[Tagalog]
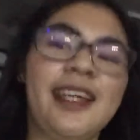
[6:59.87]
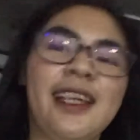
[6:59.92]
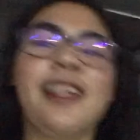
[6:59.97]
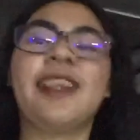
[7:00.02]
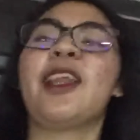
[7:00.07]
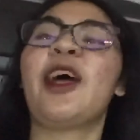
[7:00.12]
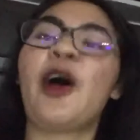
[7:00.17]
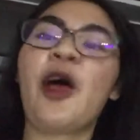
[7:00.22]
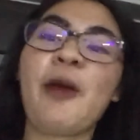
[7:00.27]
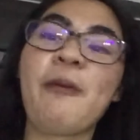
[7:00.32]

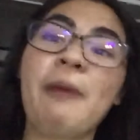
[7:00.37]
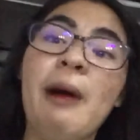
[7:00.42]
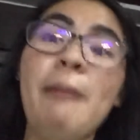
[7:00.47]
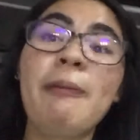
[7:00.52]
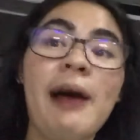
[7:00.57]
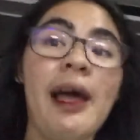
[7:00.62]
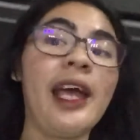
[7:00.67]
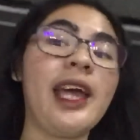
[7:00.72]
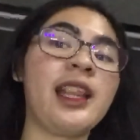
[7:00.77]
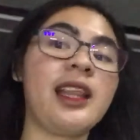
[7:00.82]
Ito,
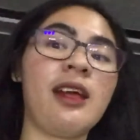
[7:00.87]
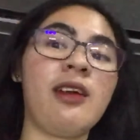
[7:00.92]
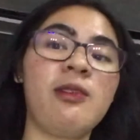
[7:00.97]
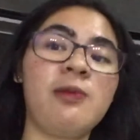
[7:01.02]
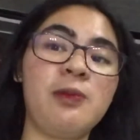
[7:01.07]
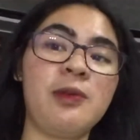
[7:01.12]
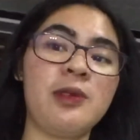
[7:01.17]
ipapakita ko po